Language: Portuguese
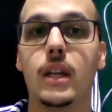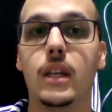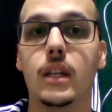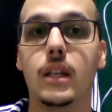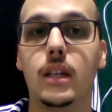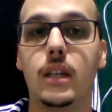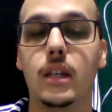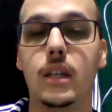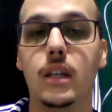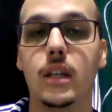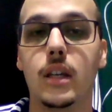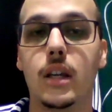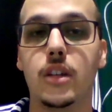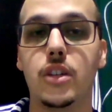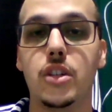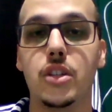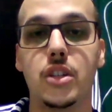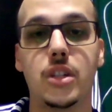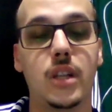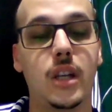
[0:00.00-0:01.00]
E a
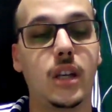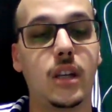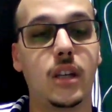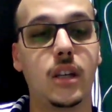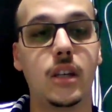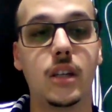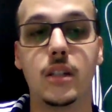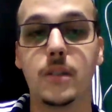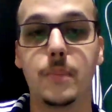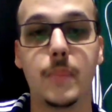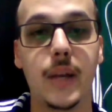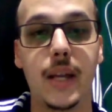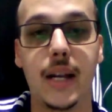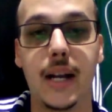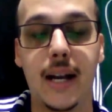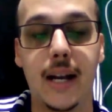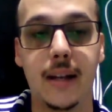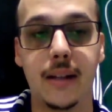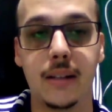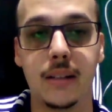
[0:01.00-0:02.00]
gente tem que
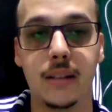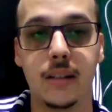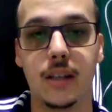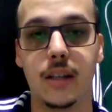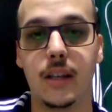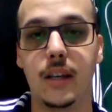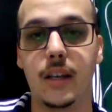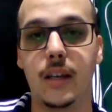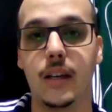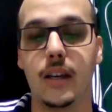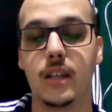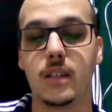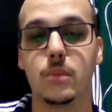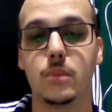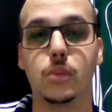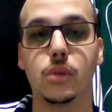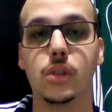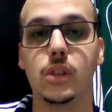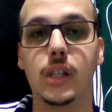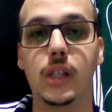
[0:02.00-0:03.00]
esperar é, as
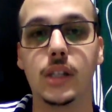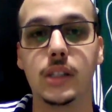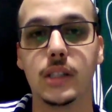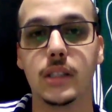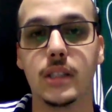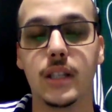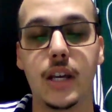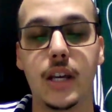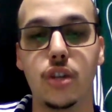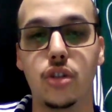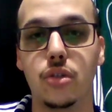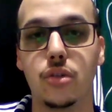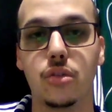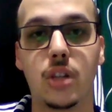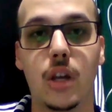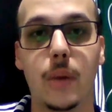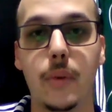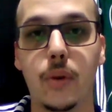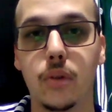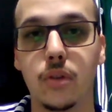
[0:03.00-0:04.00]
mudanças. Aí, a gente não
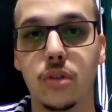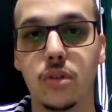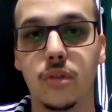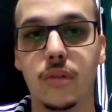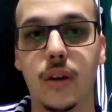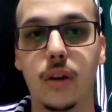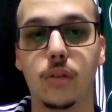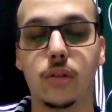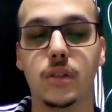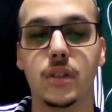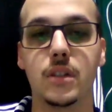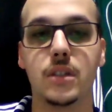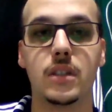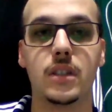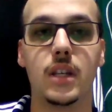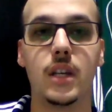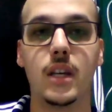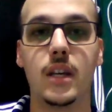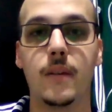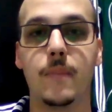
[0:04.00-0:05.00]
sabe quando isso vai
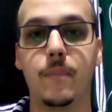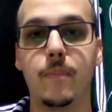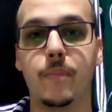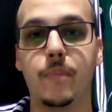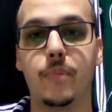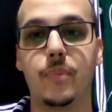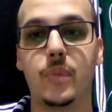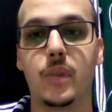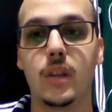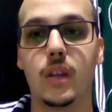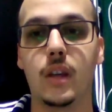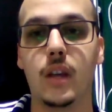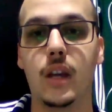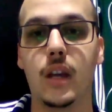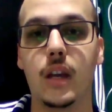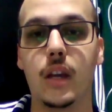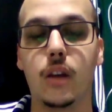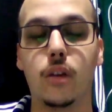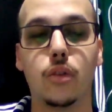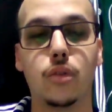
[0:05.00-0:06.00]
acontecer.
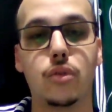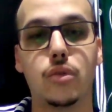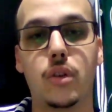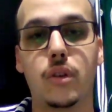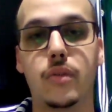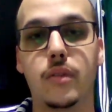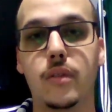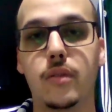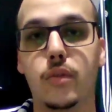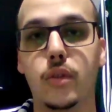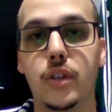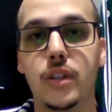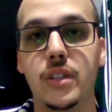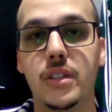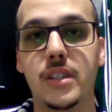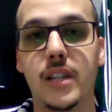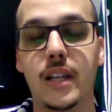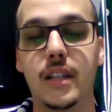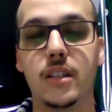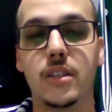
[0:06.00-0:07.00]
É, eu não sou a favor de
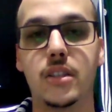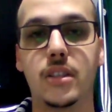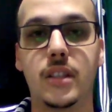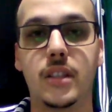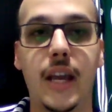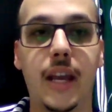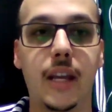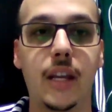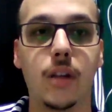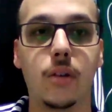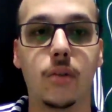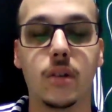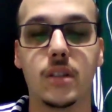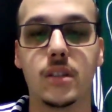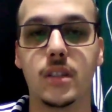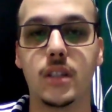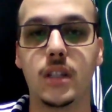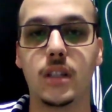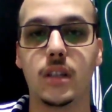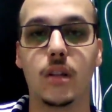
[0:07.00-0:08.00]
saída de técnico
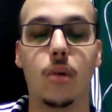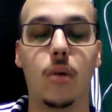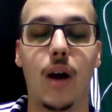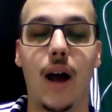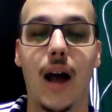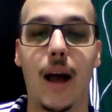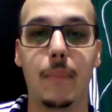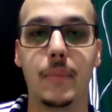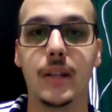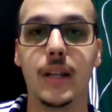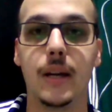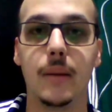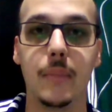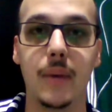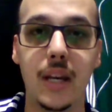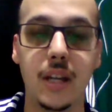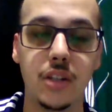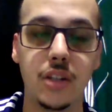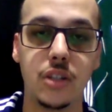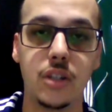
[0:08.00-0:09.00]
assim tão
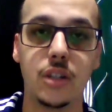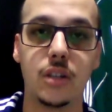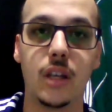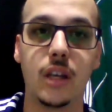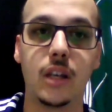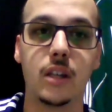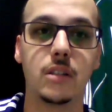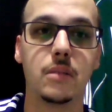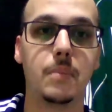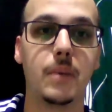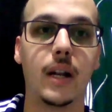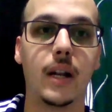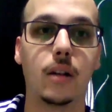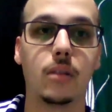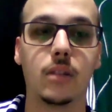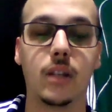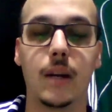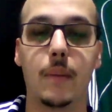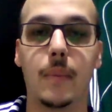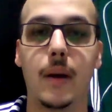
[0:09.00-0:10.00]
rapidamente. Tem que esperar
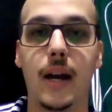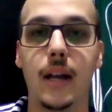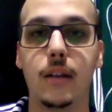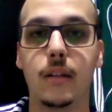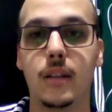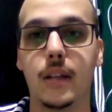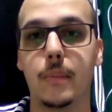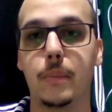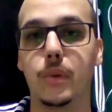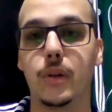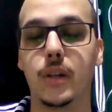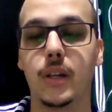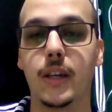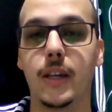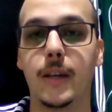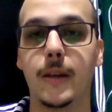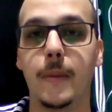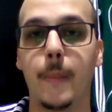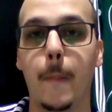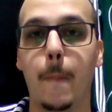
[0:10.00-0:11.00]
o trabalho, até
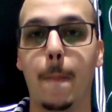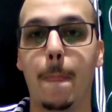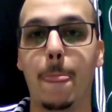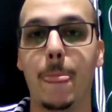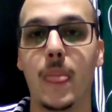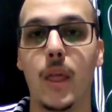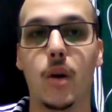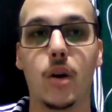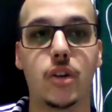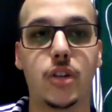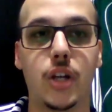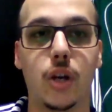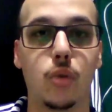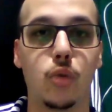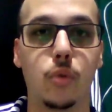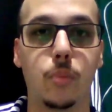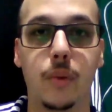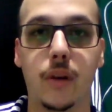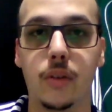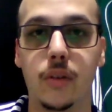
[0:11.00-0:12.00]
porque eu acho que a
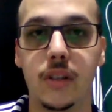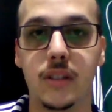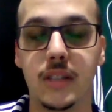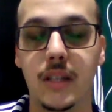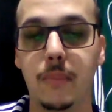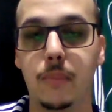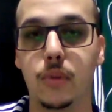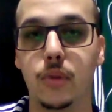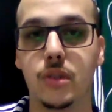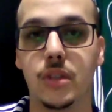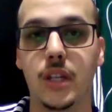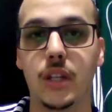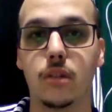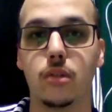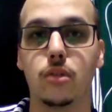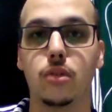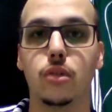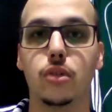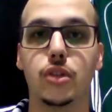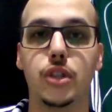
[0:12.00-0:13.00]
culpa não é
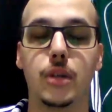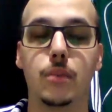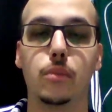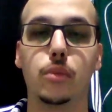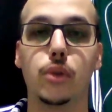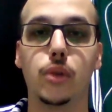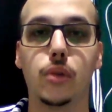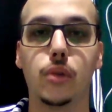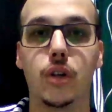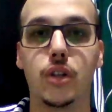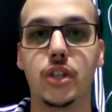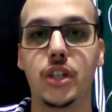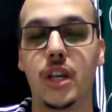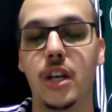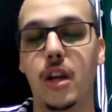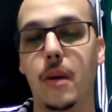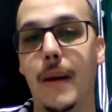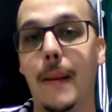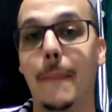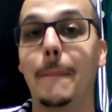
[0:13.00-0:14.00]
100% do Luxemburgo. Eu acho que
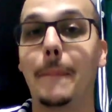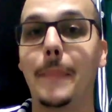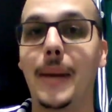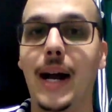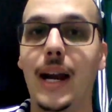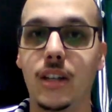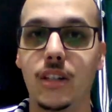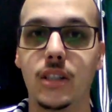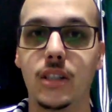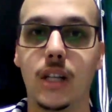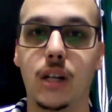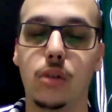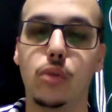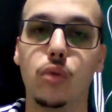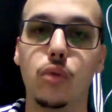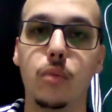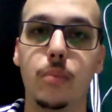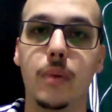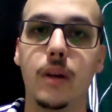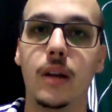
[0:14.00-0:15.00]
ele é uma parte da
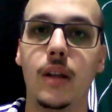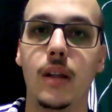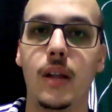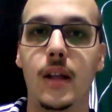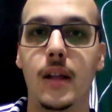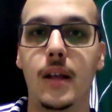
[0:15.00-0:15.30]
culpa